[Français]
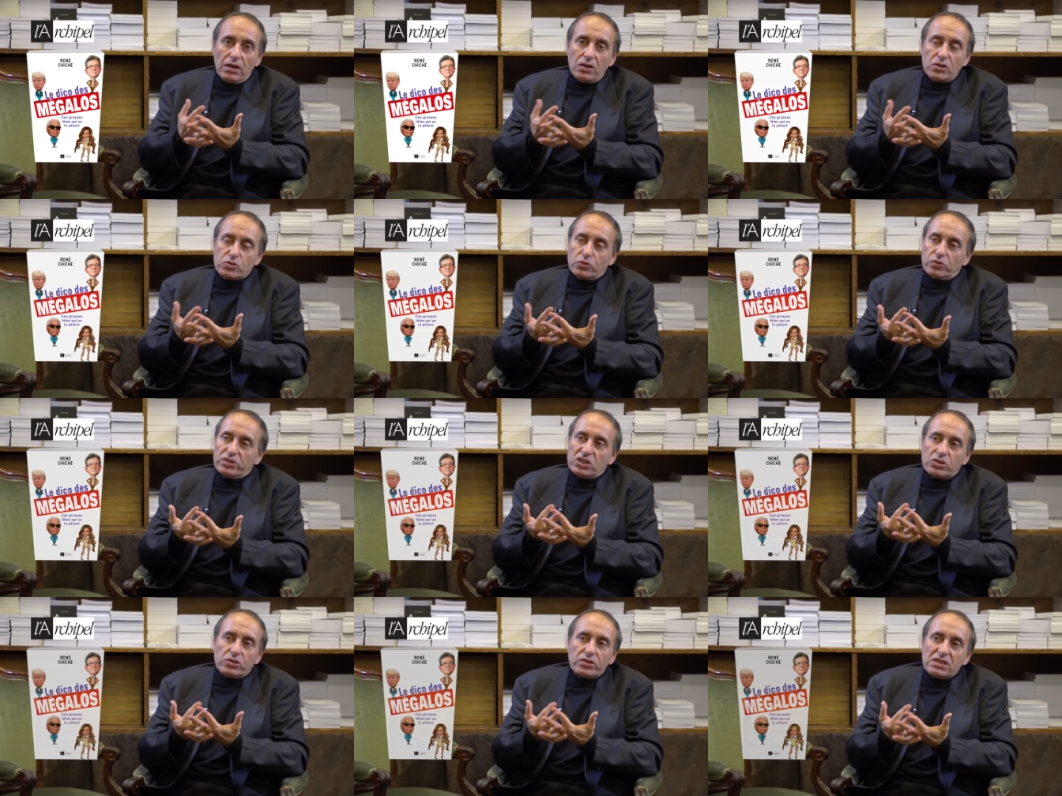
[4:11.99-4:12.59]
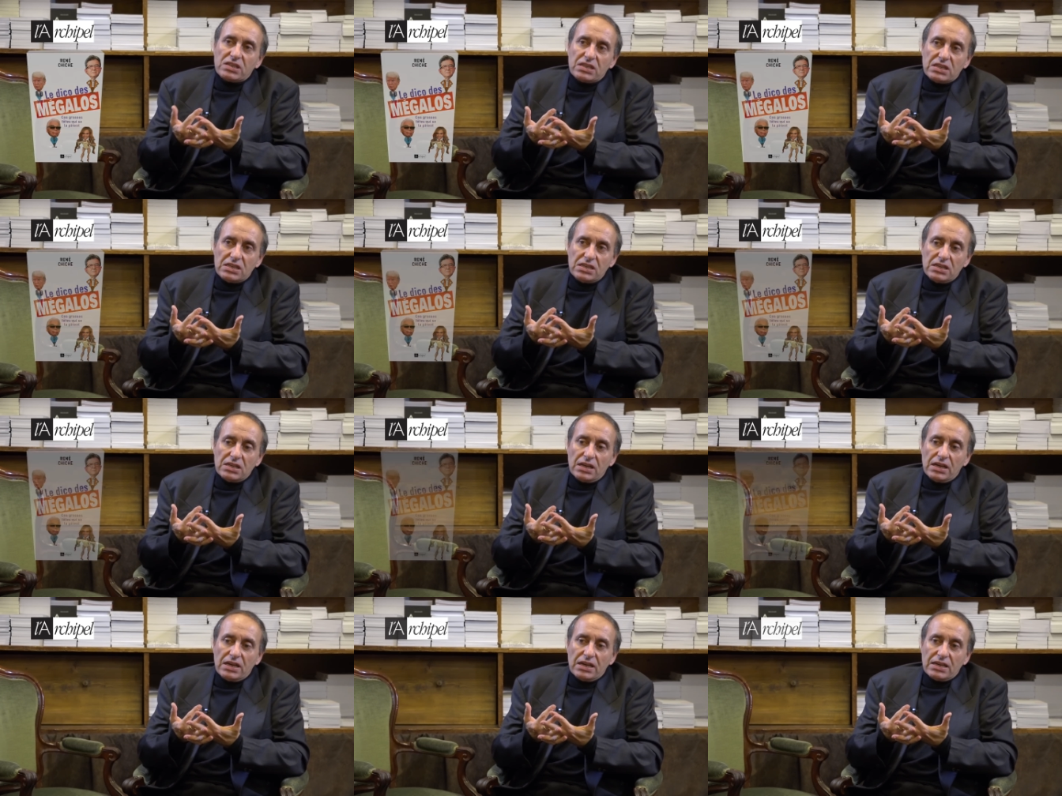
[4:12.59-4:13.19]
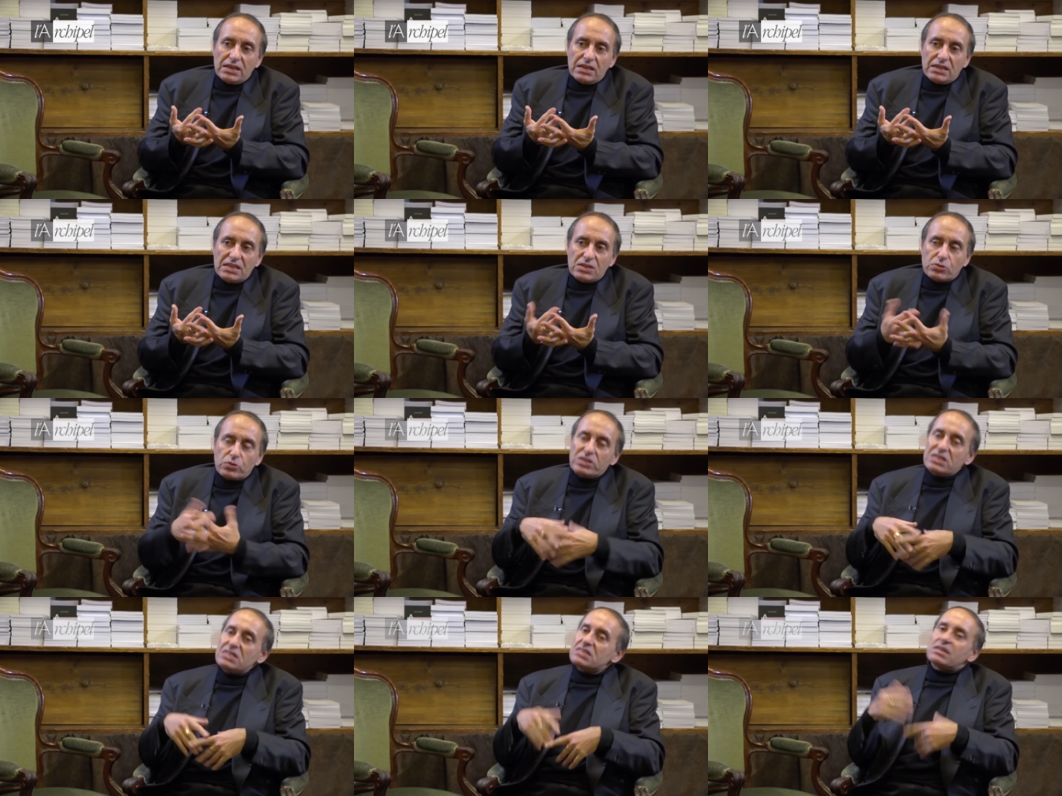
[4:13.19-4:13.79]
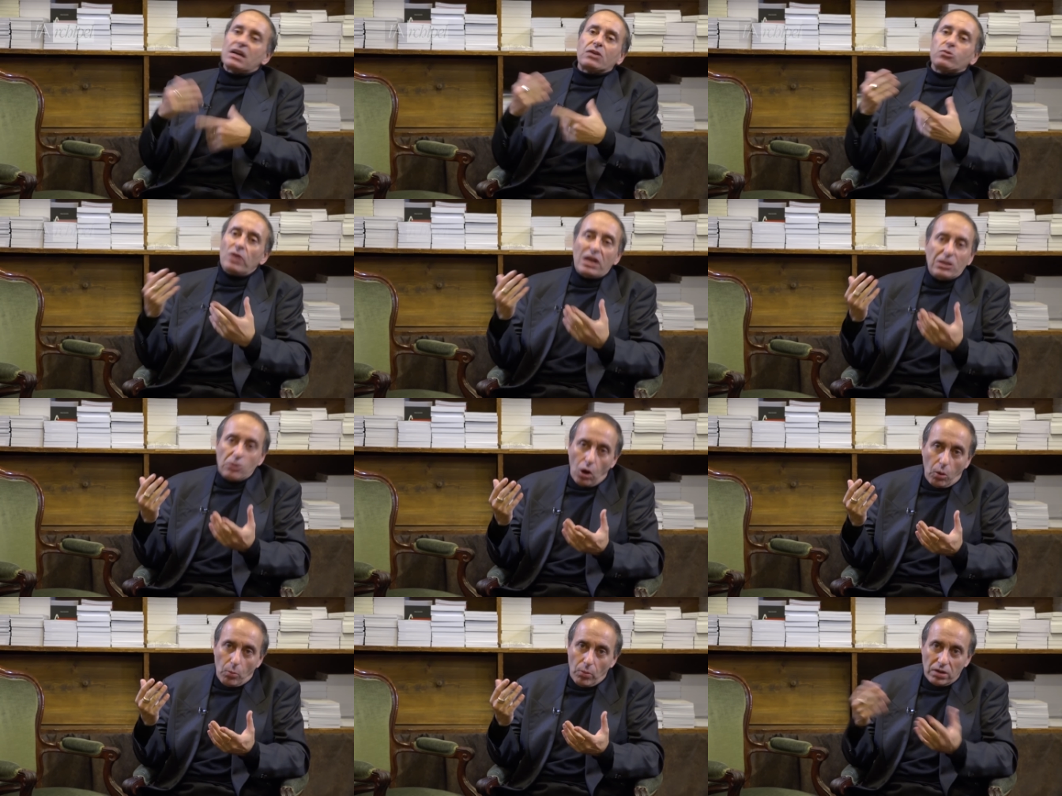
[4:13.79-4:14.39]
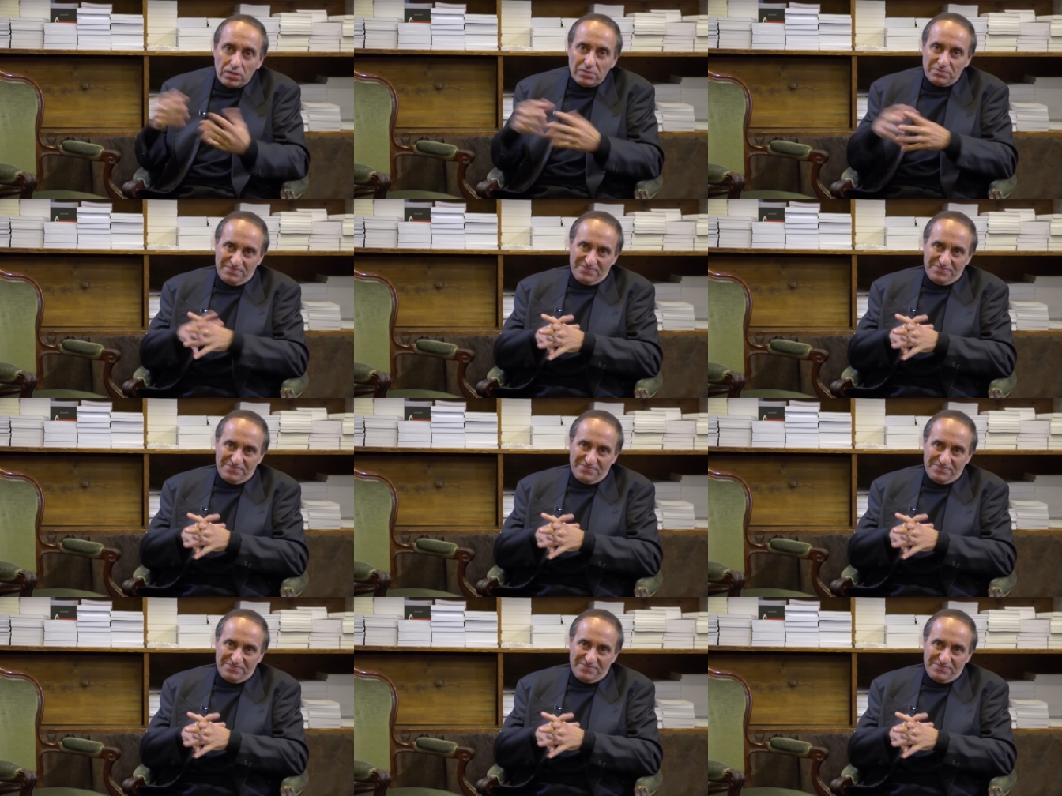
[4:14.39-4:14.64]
sont des gens qui, qui se distinguent de la norme.